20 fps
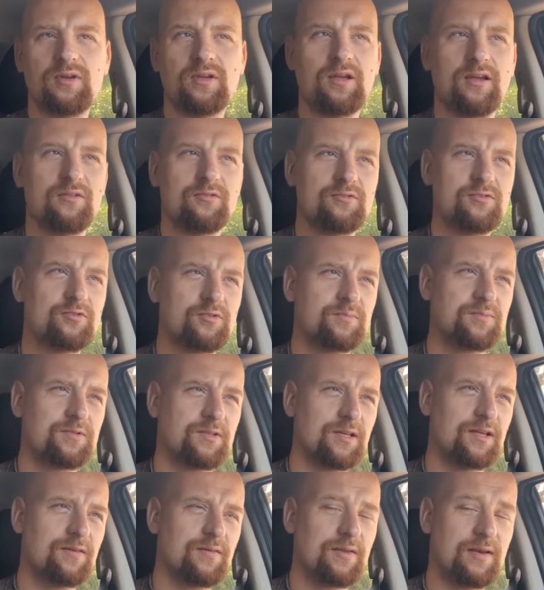и оно,
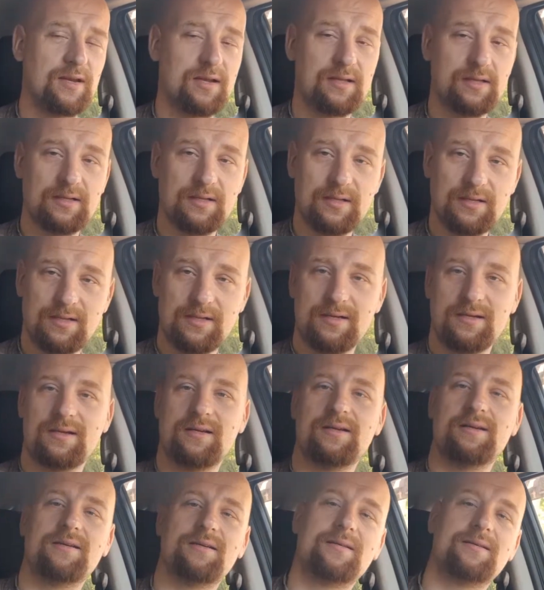собственно говоря,
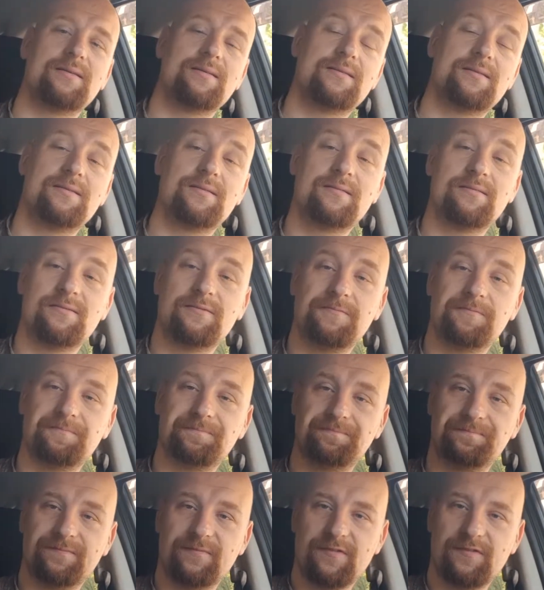
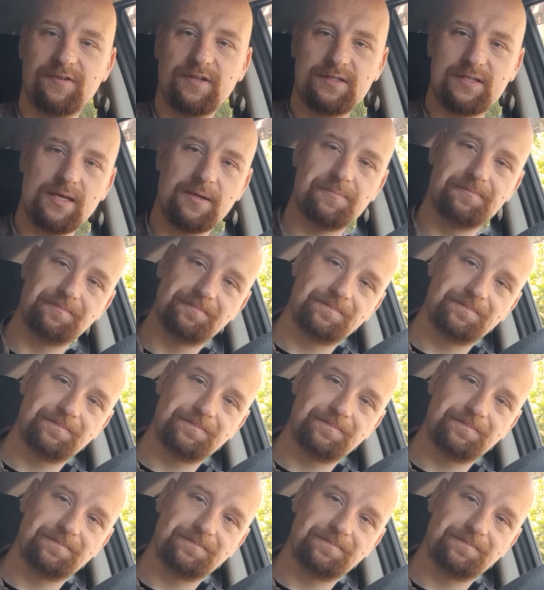в этой